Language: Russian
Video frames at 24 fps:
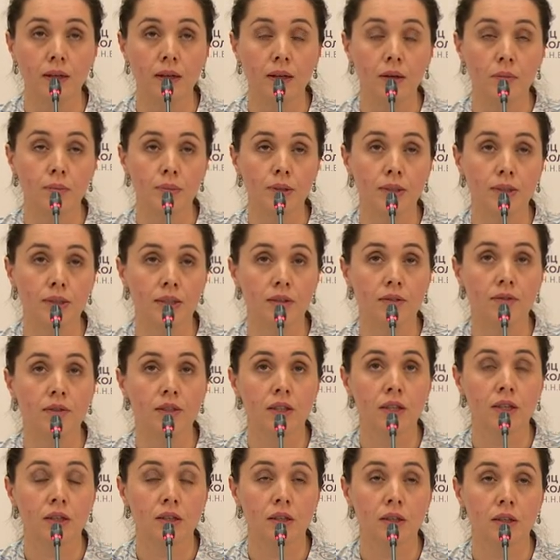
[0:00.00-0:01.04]
При
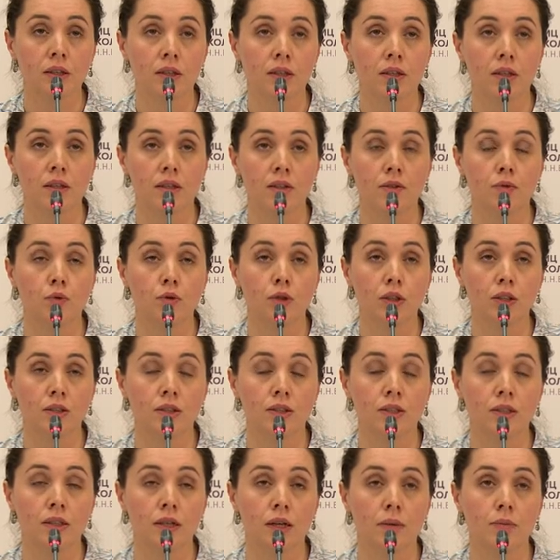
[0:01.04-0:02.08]
сравнении двух
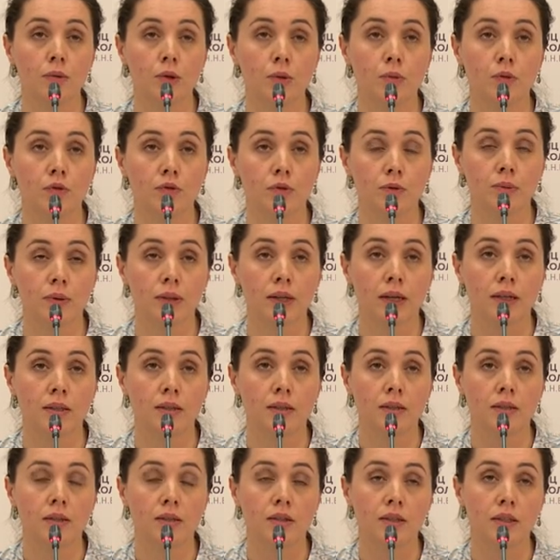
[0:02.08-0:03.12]
этих объемов
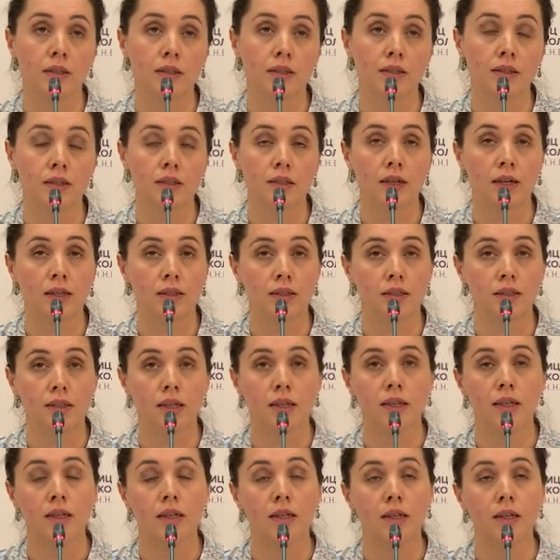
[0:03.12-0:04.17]
операции декортикация
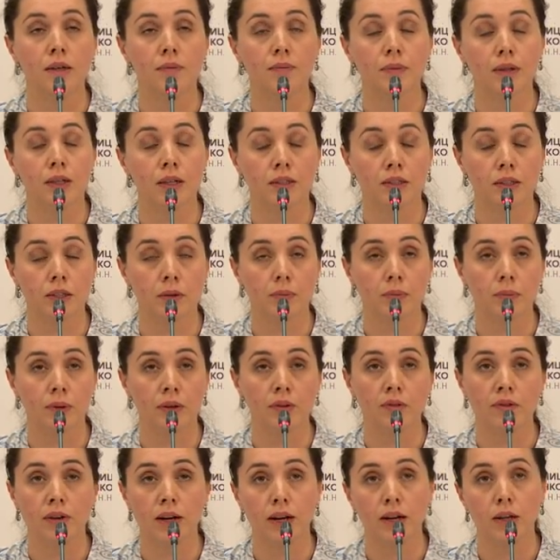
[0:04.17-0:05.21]
или
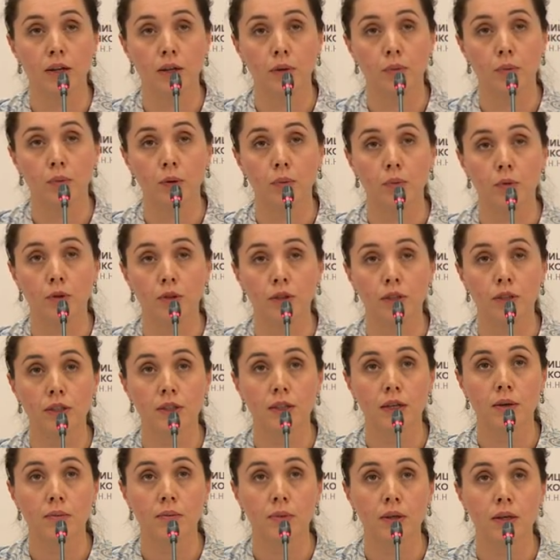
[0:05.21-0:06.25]
экстраплевральная
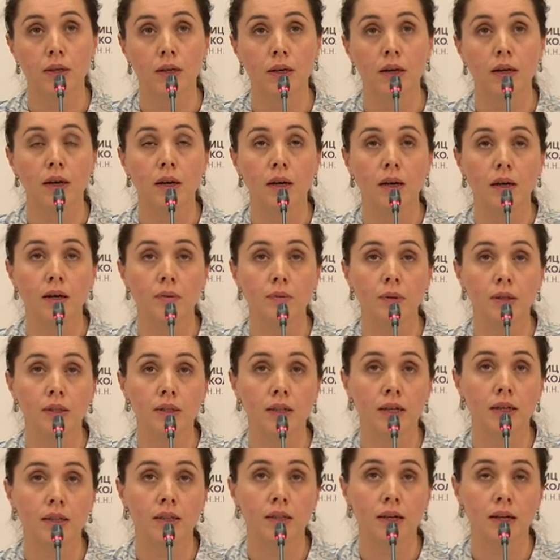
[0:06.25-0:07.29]
пульмонэктомия,
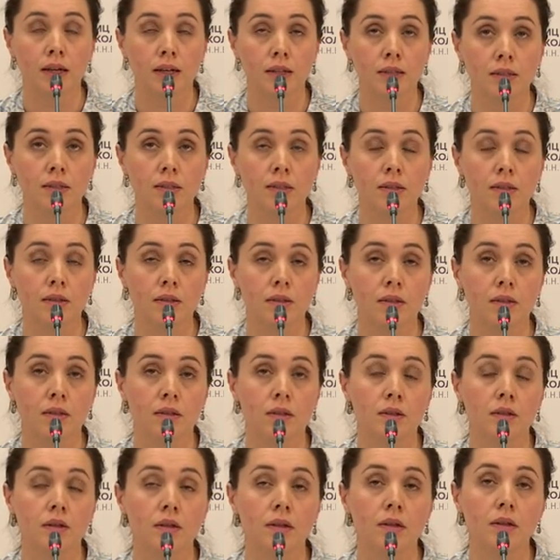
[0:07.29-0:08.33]
метаанализ
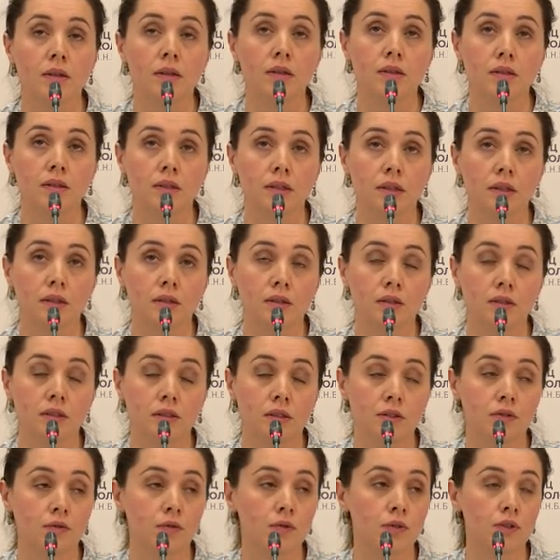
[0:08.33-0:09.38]
э, за, с
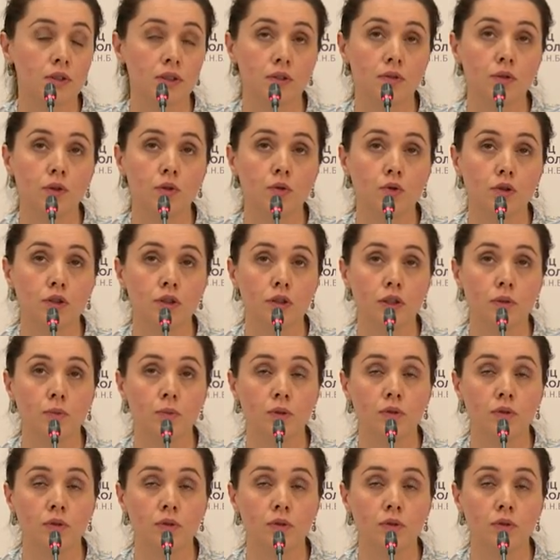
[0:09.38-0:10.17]
90-х по